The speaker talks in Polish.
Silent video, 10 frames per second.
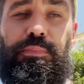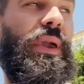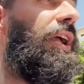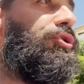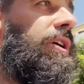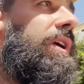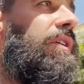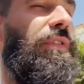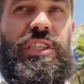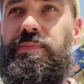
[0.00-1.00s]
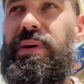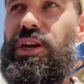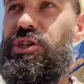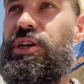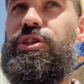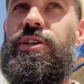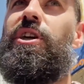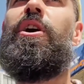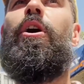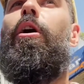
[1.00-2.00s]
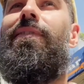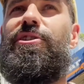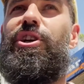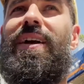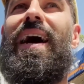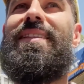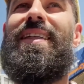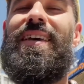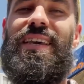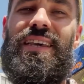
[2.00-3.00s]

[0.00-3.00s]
5. Więc pierwsza rzecz, chowacie karty